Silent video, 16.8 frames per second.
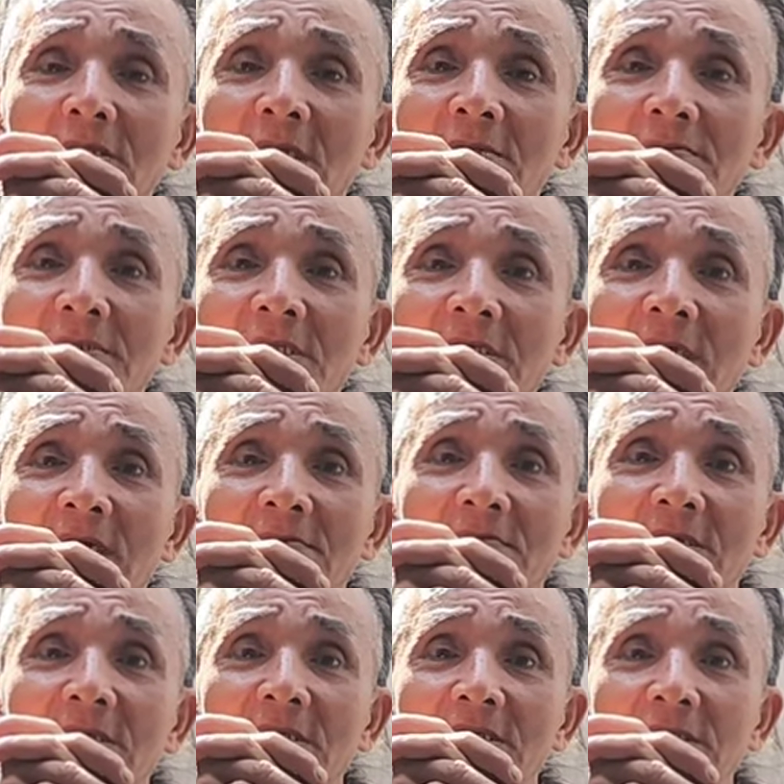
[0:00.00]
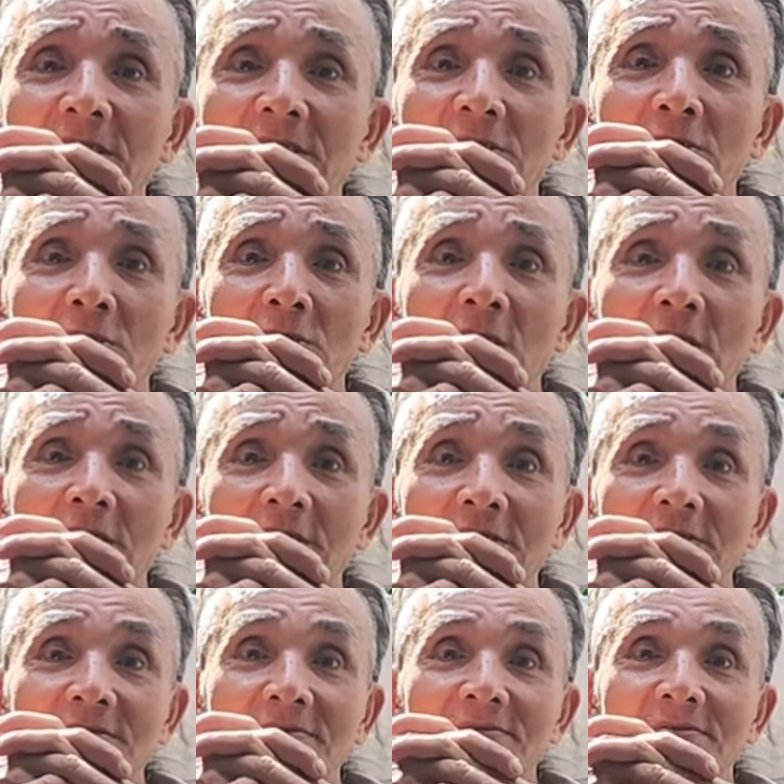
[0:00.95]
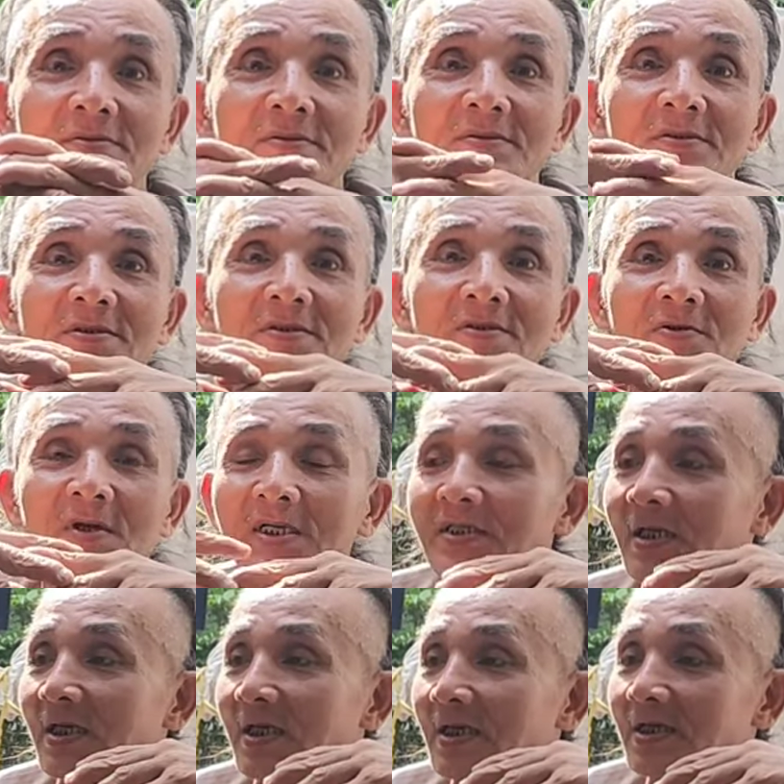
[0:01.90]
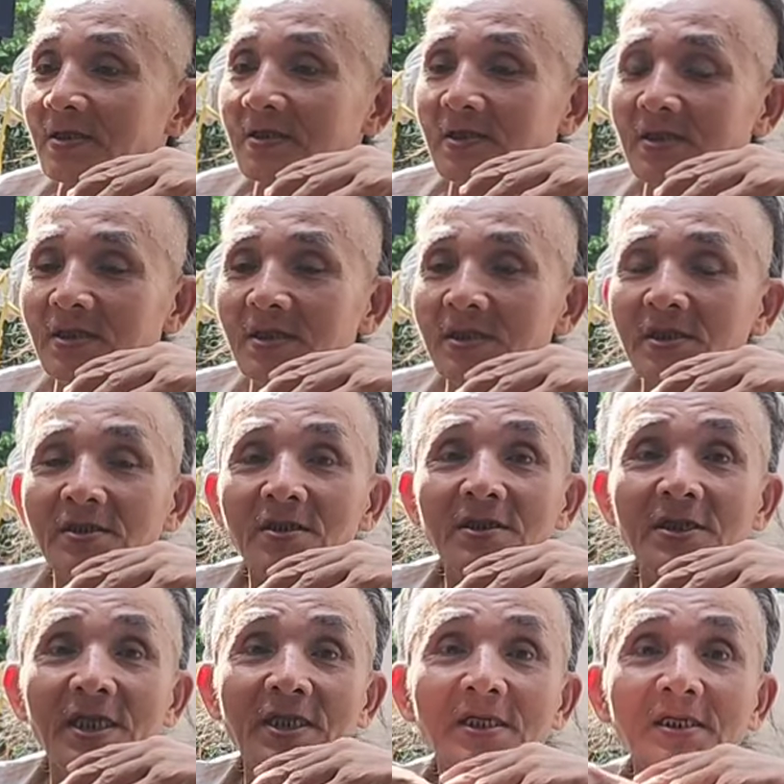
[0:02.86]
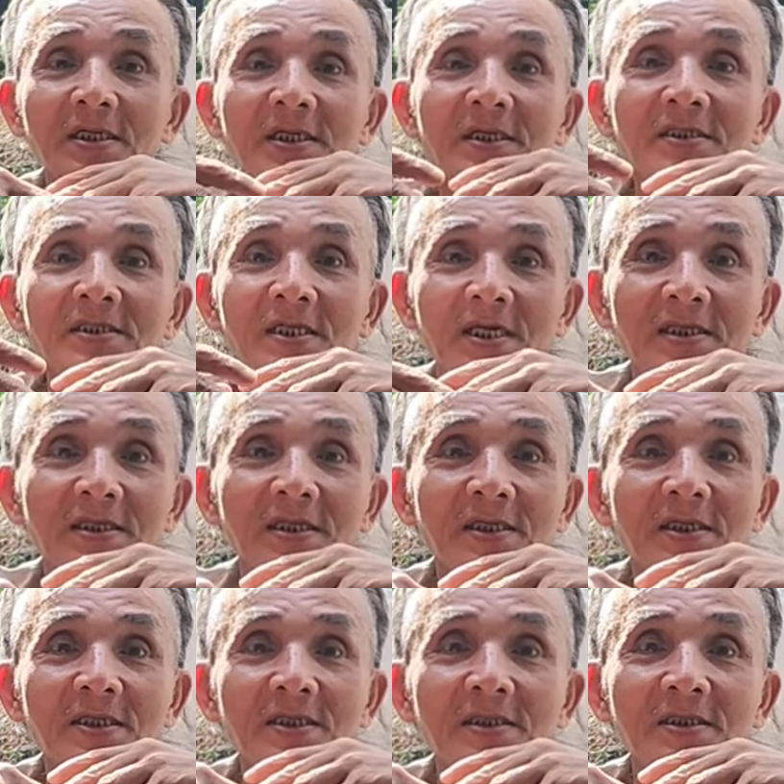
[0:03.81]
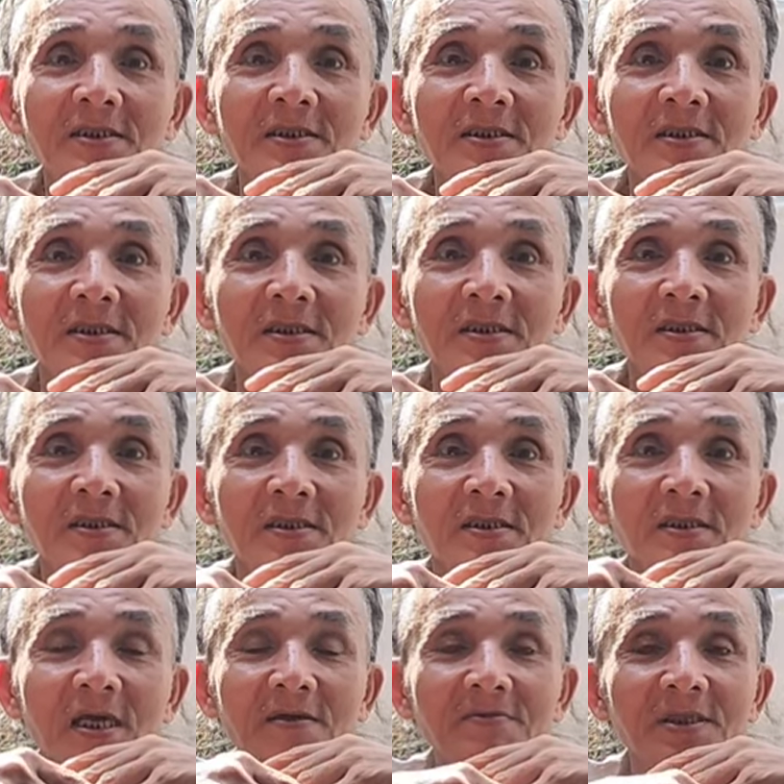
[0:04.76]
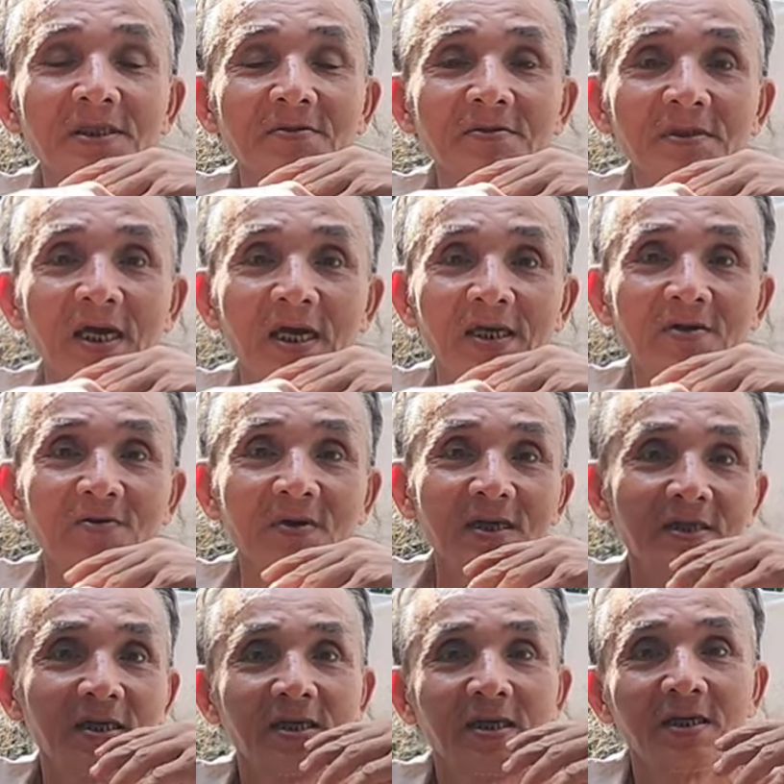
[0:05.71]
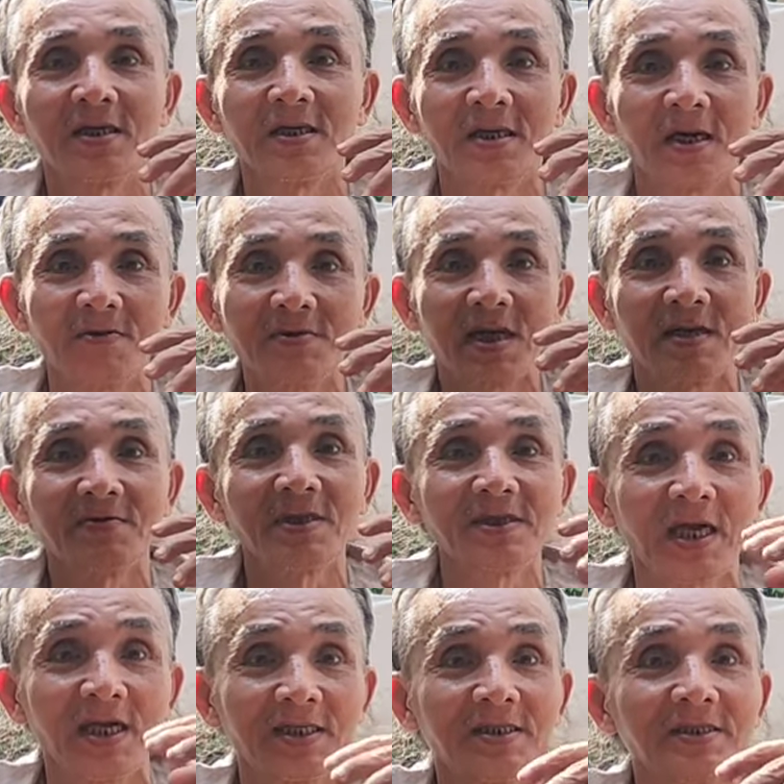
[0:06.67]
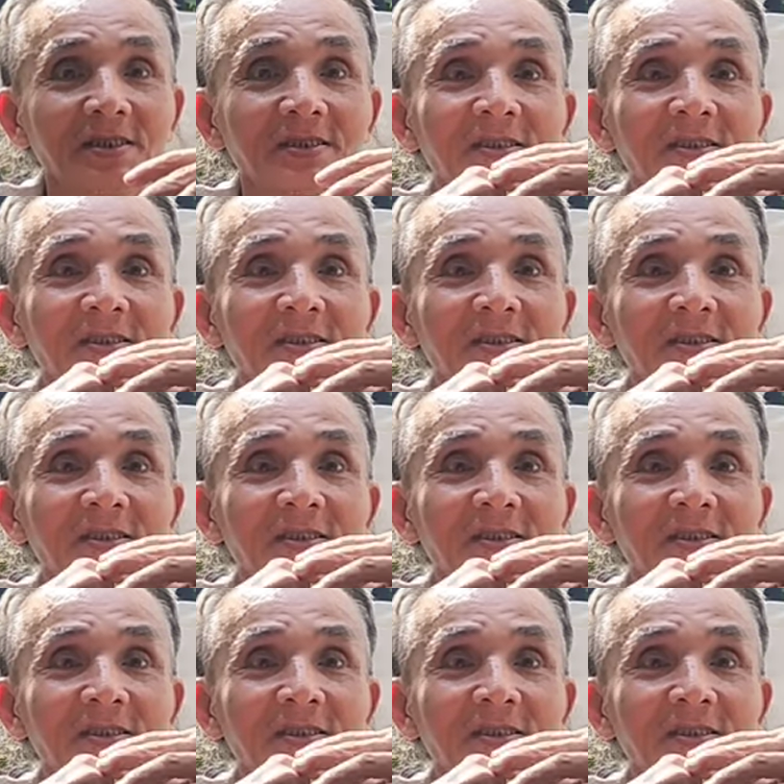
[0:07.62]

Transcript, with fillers: giống người làm phải nhiều hơn dạ. hoặc là nó khác hơn này kia dạ làm thêm cái này hoặc là không làm cái này